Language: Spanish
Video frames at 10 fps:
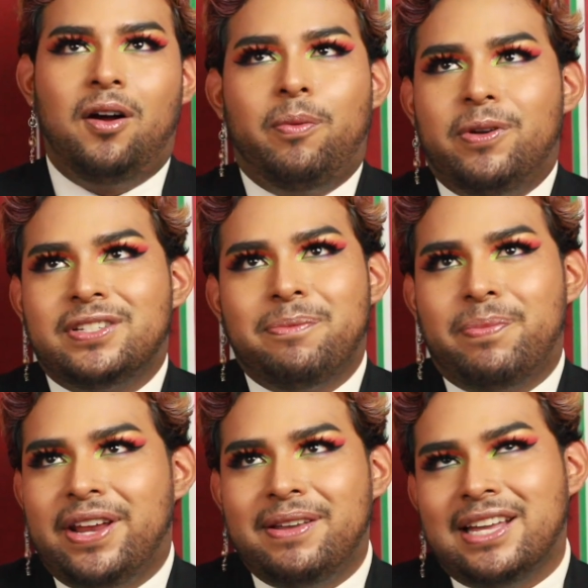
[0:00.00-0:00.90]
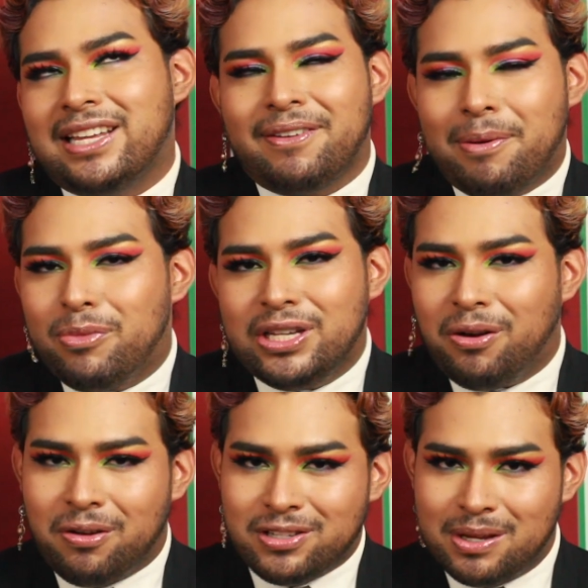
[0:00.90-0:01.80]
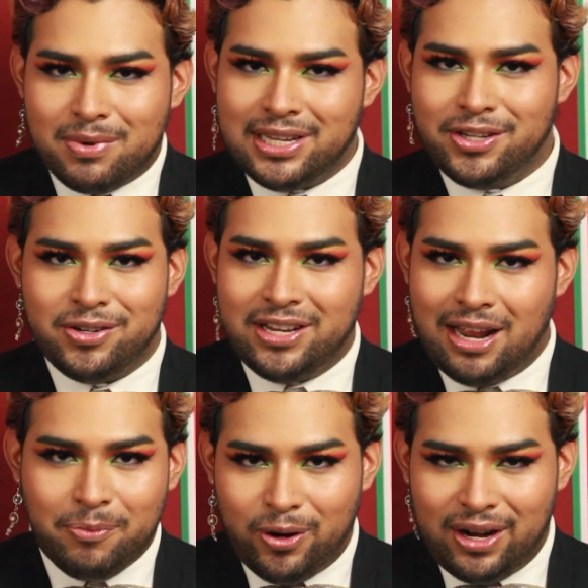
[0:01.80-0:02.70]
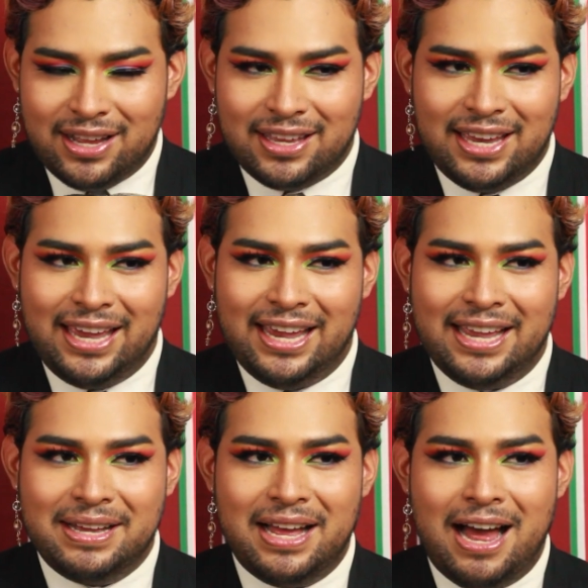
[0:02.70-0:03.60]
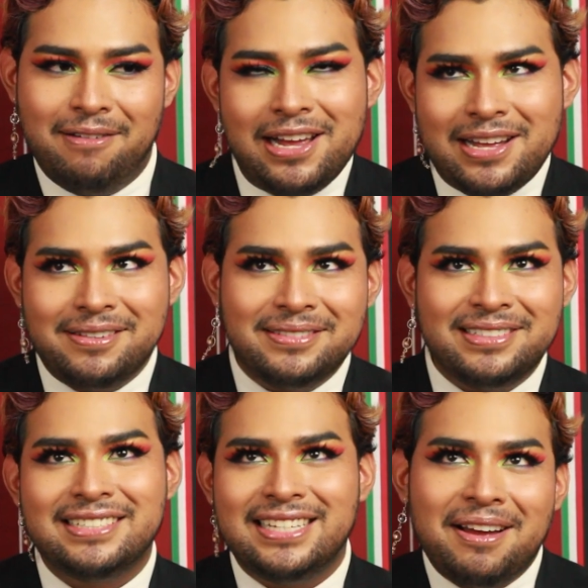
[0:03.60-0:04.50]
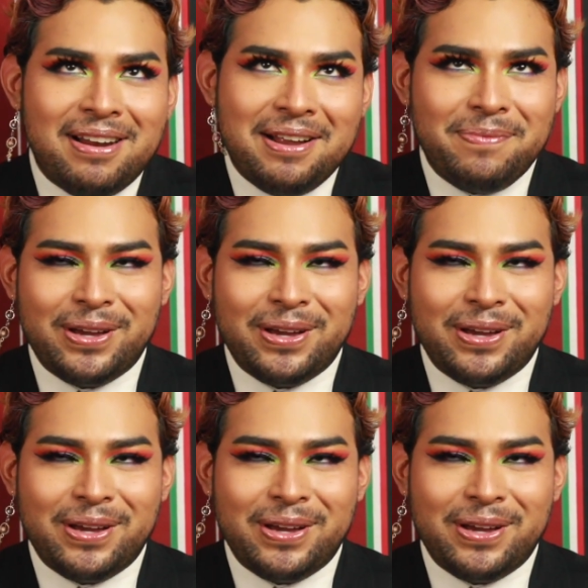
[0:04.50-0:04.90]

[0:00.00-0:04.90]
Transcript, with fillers: Obvio, siempre ya sabemos, ya conocemos al Johnny Carmona, que habla, sí habla un